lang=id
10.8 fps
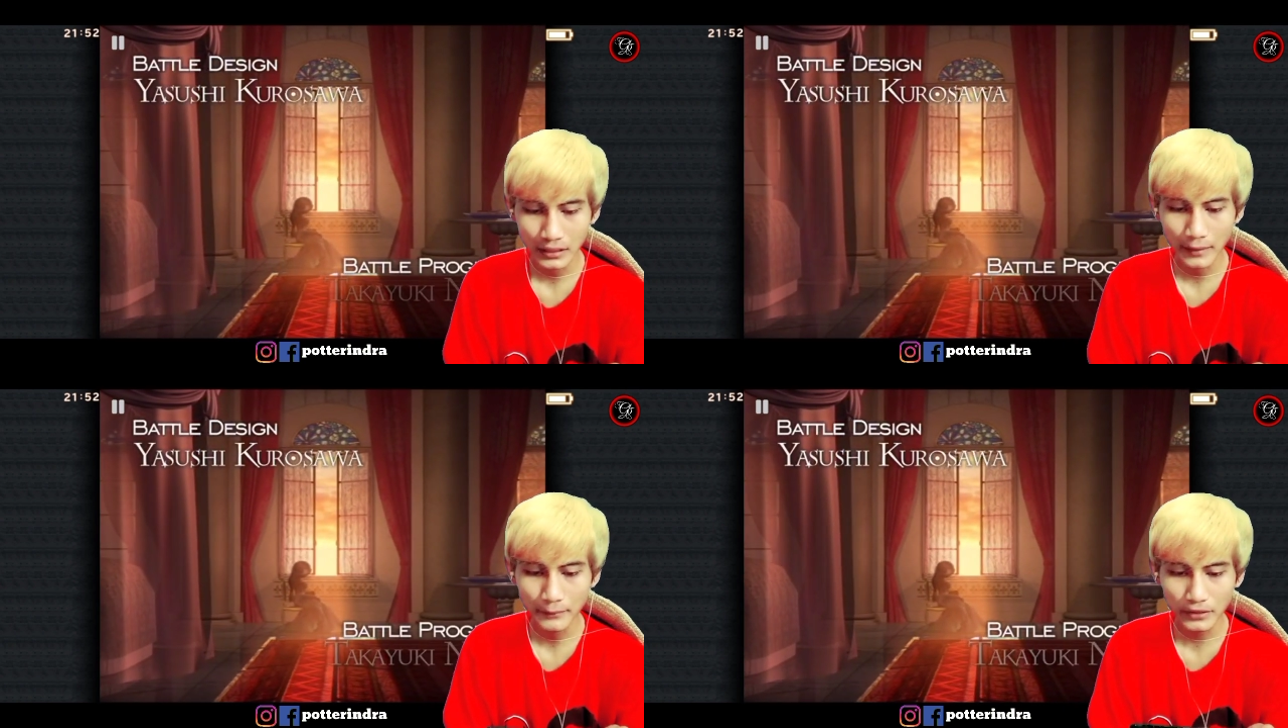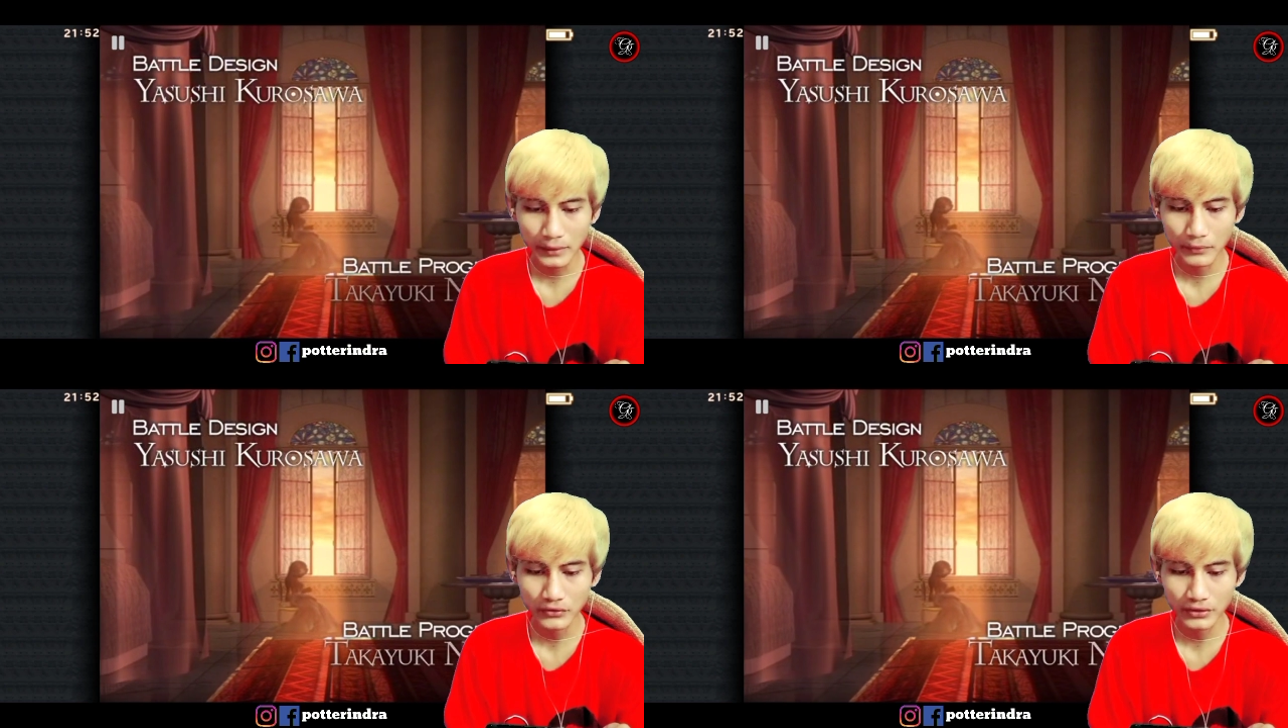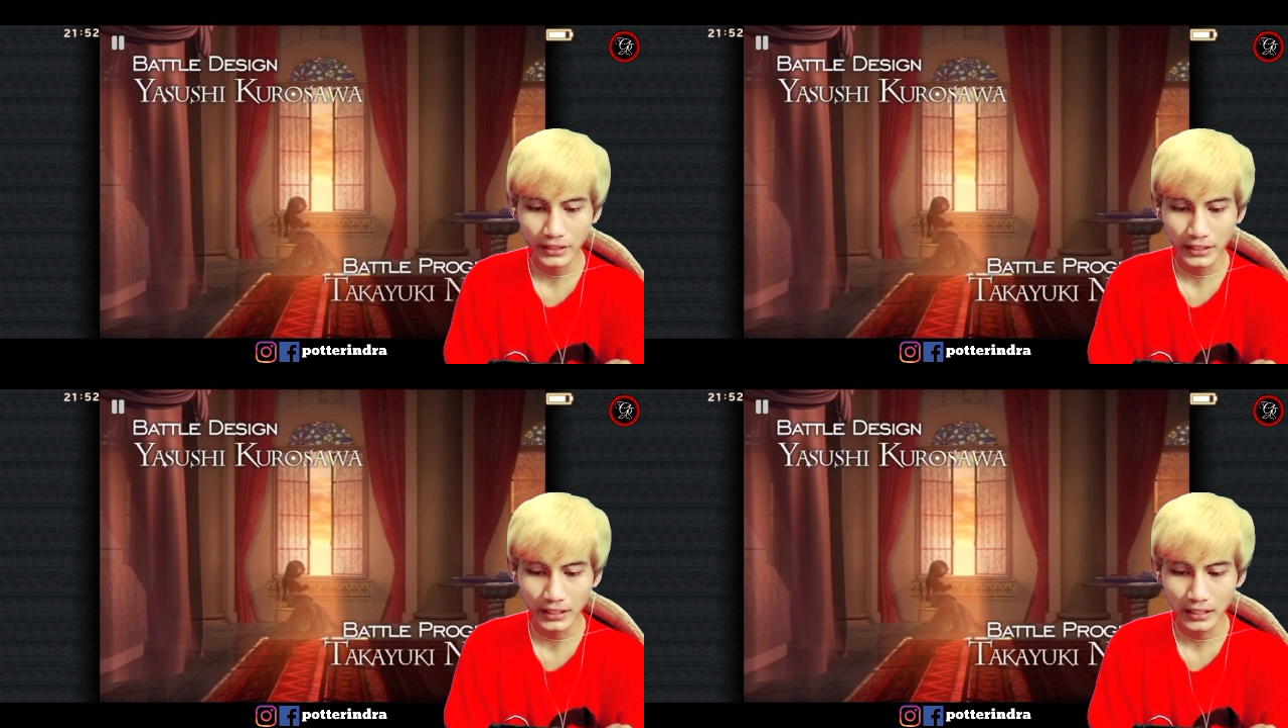namun
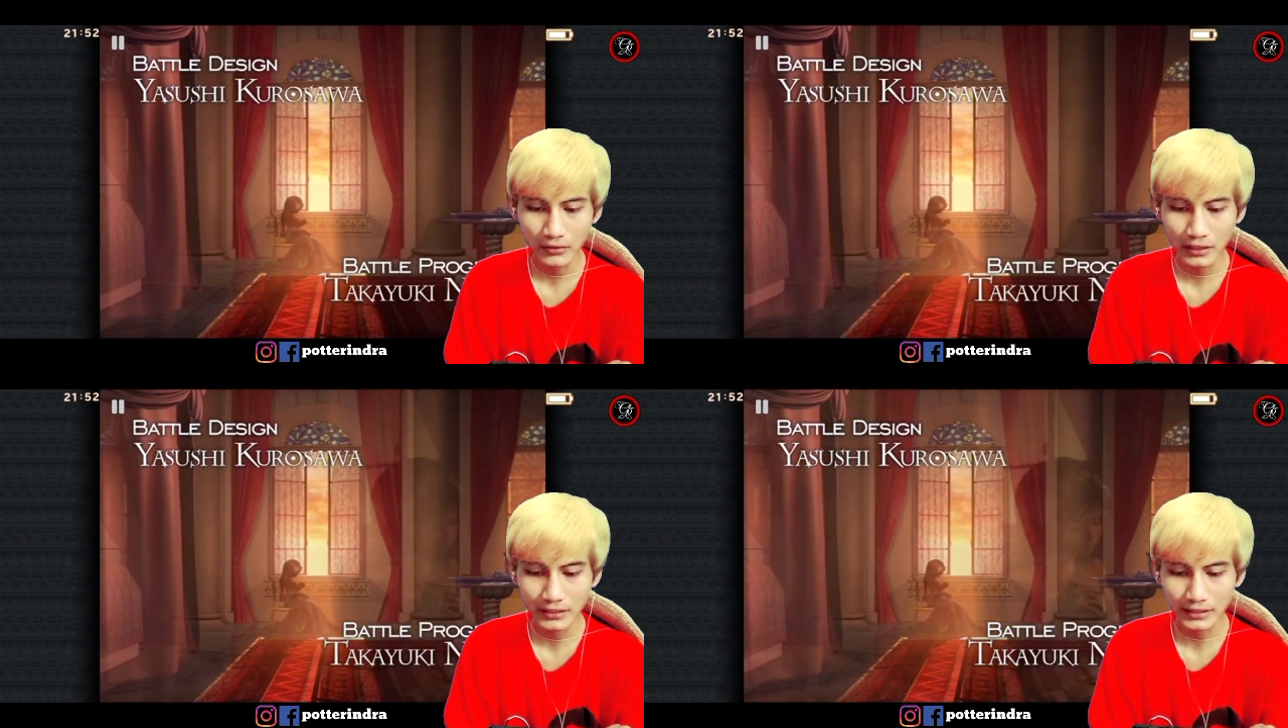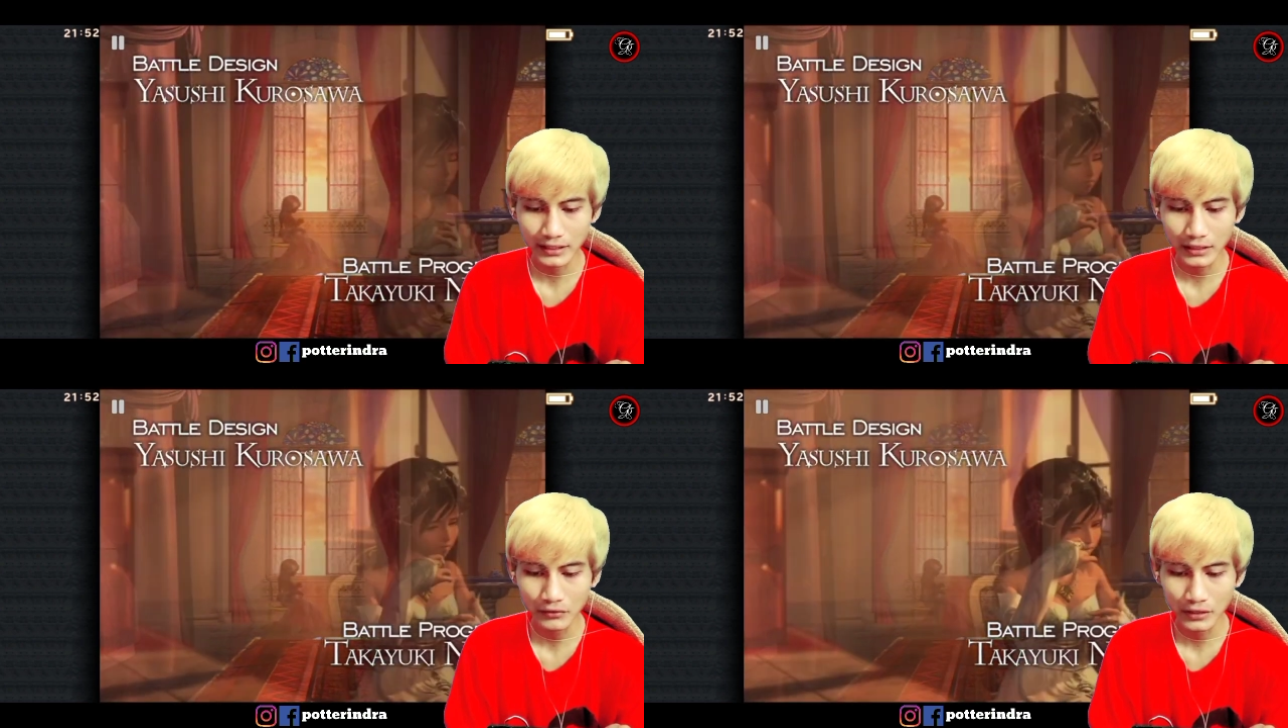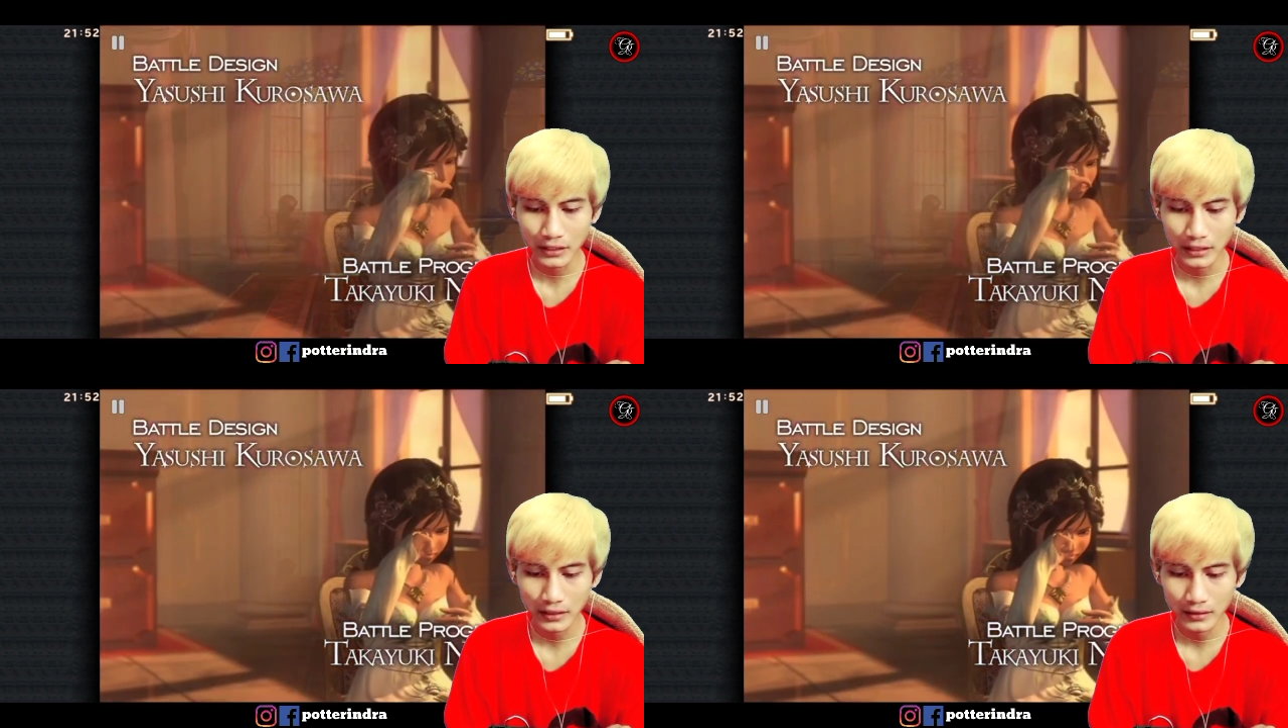ibunya kalau nggak salah
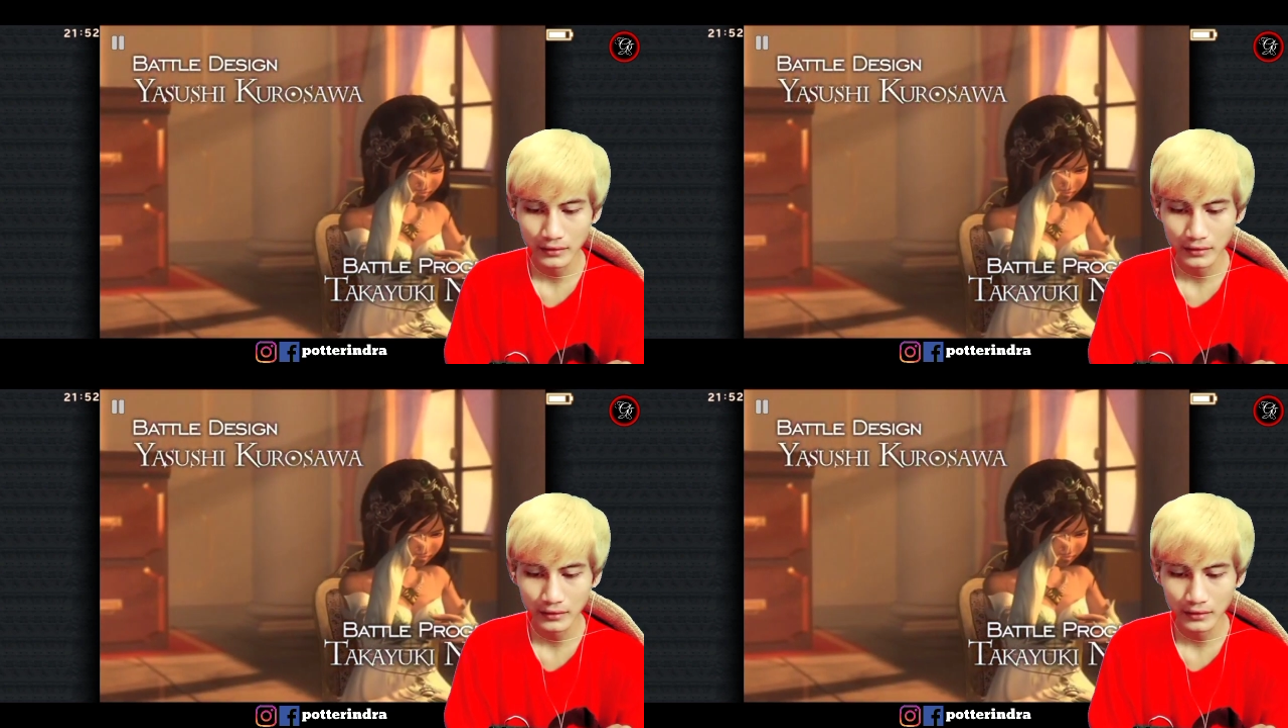udah